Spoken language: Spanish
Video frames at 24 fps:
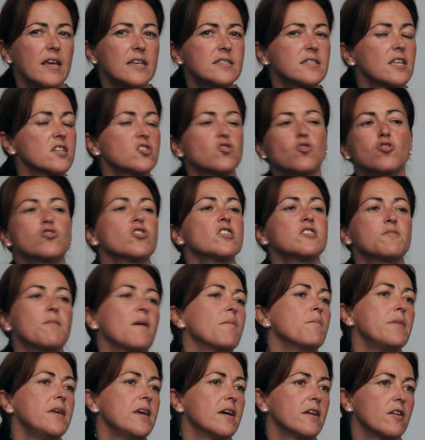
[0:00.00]
estas cosas
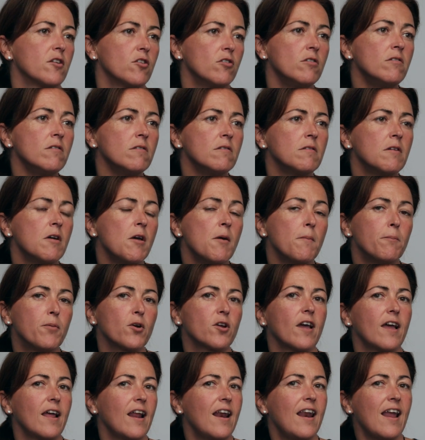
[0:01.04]
van bien, ¿no?
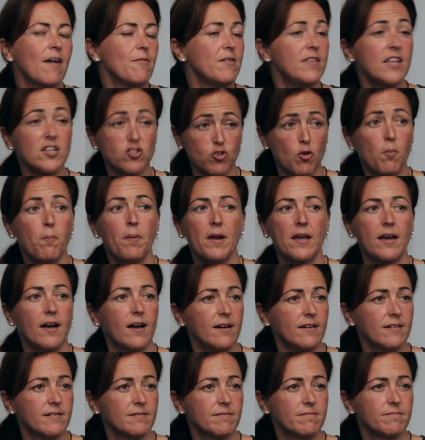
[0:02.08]
Porque la vida es
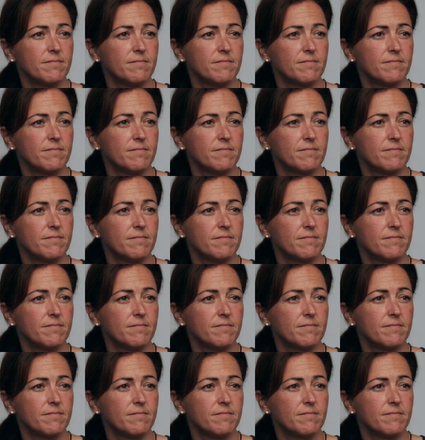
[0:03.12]
compleja.